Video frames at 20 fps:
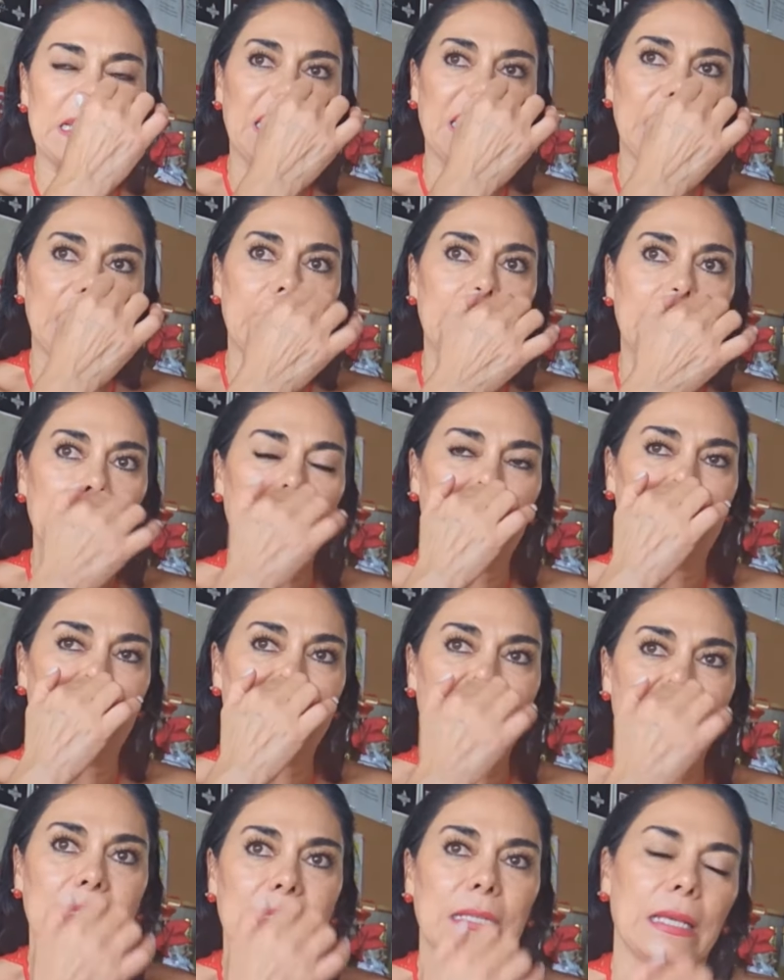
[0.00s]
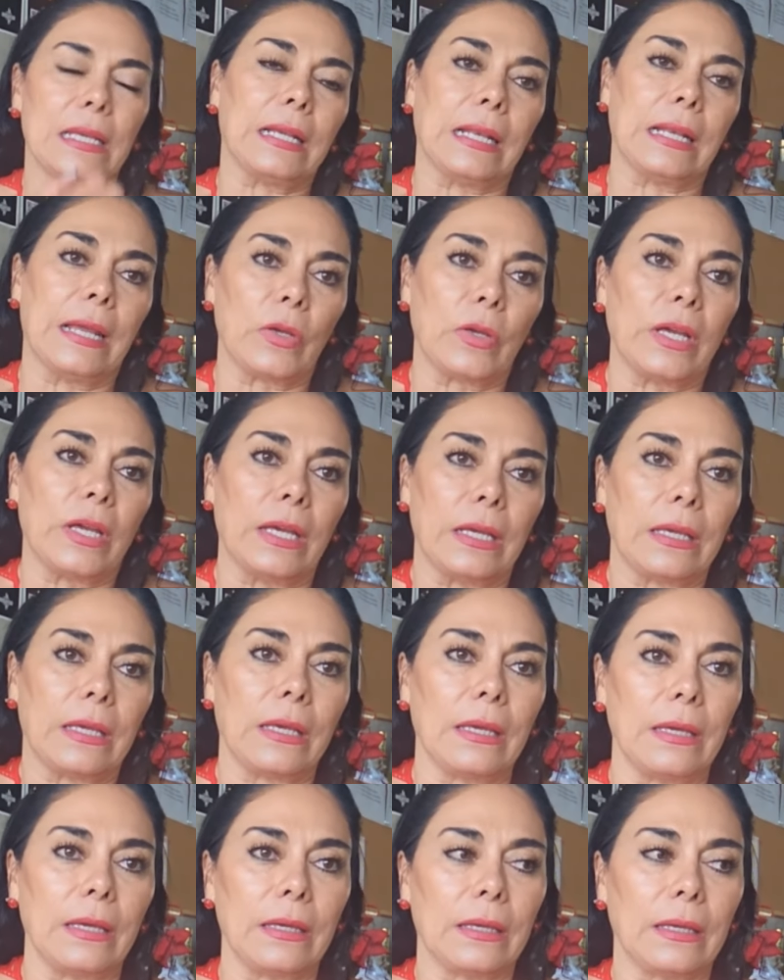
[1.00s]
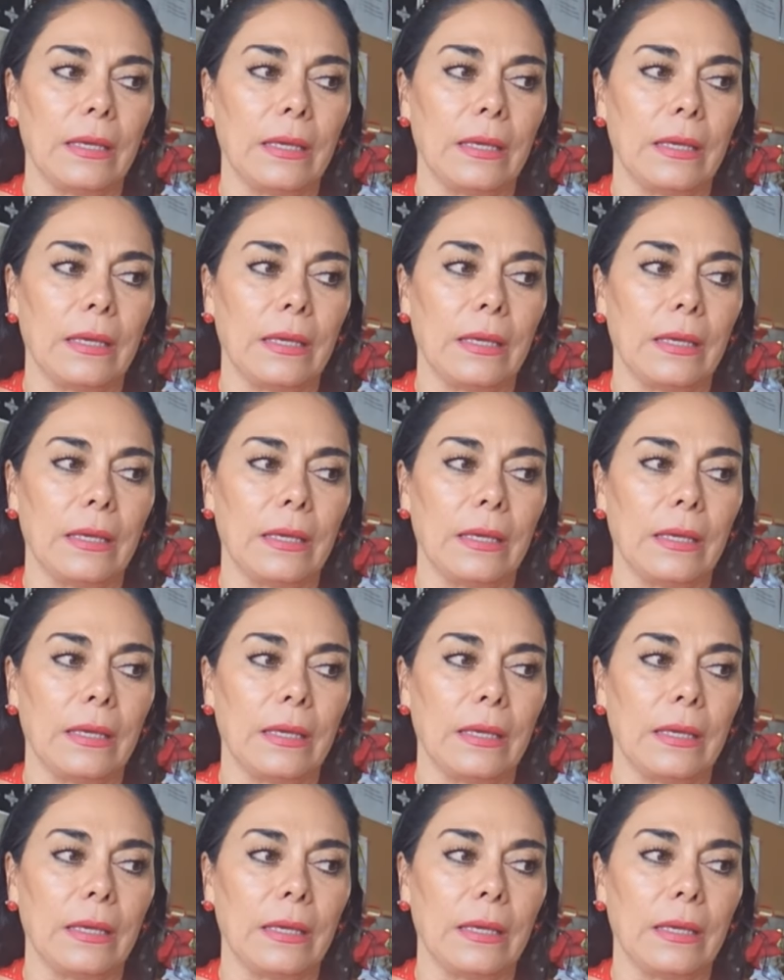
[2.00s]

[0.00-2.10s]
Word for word: sí, sí, claro que, que,